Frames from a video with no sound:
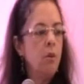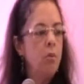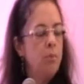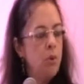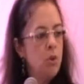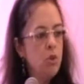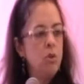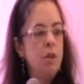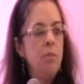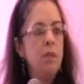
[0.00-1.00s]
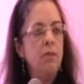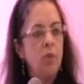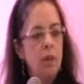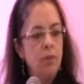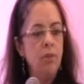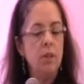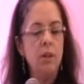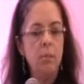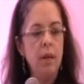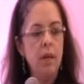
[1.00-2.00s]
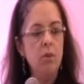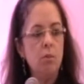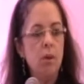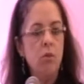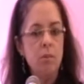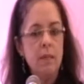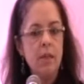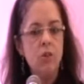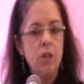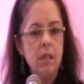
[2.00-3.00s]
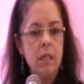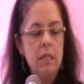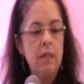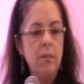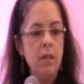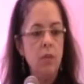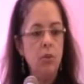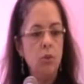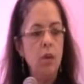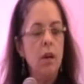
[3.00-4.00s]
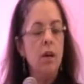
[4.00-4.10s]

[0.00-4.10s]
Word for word: composto, sempre teve também uma comissão de credenciamento